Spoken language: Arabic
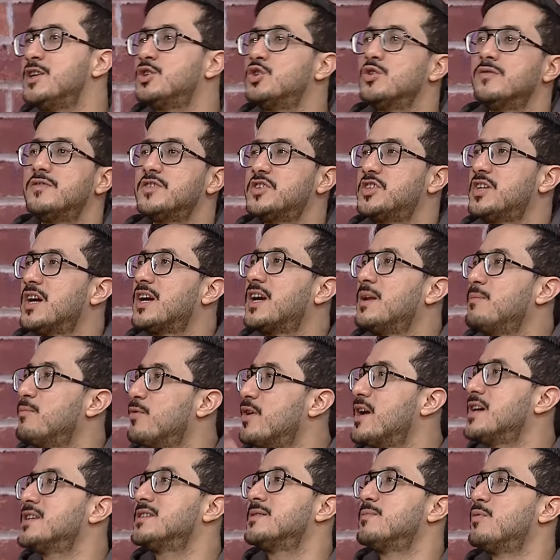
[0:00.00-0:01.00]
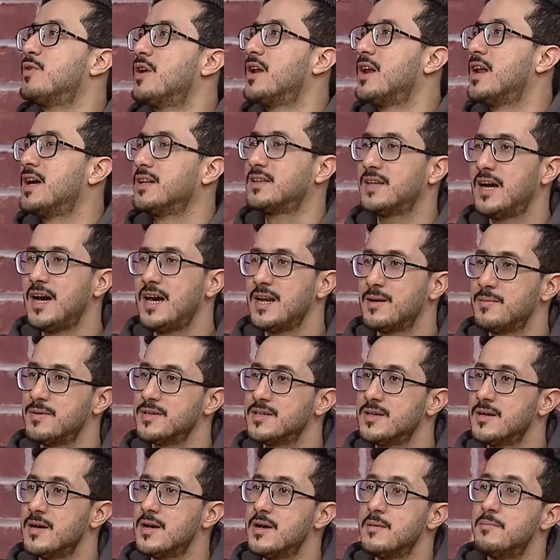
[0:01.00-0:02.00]
هنا نشوف الشكل مناسب ولا لا تعال شوف
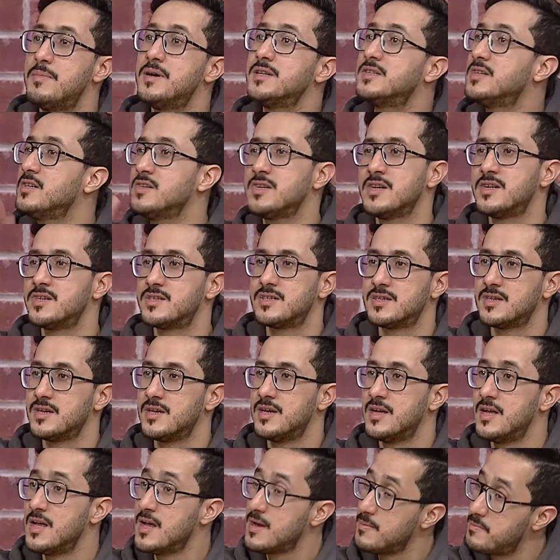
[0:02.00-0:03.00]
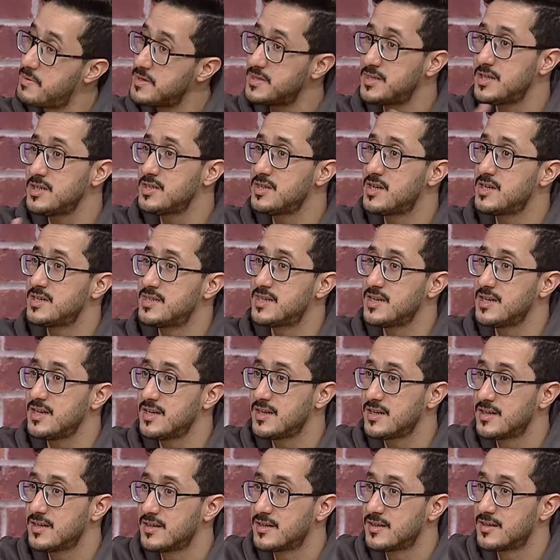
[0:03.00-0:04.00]
الشكل بالله بس شوف تعال شويه بس تعال بس اجلسي
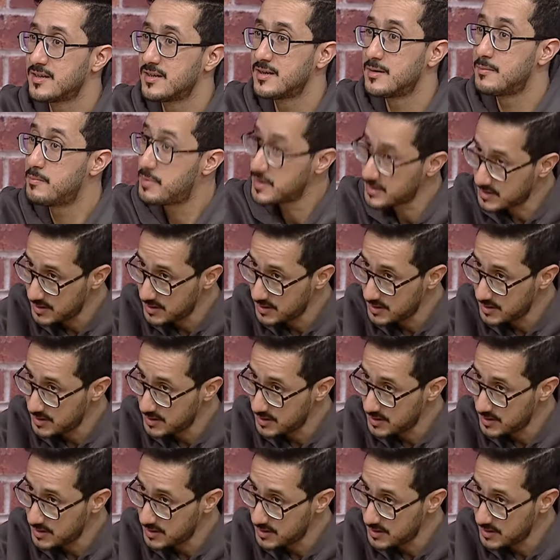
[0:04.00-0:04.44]
تعال يلا